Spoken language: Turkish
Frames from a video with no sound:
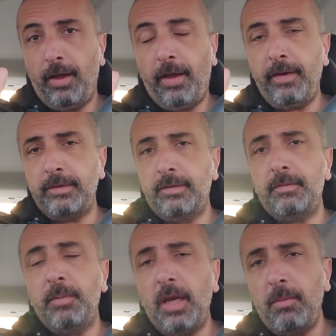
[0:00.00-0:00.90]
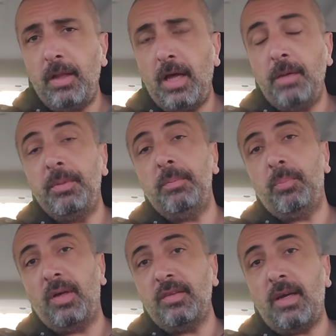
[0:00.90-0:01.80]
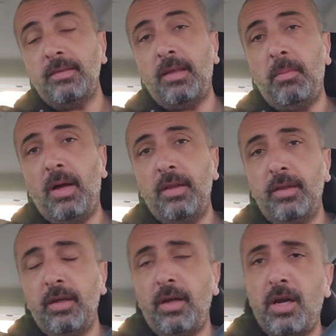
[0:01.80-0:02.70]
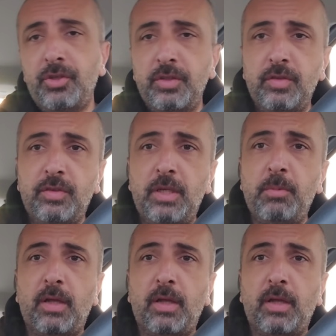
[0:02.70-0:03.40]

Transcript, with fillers: Evet merhabalar bir pazar sabahında karşınızdayım.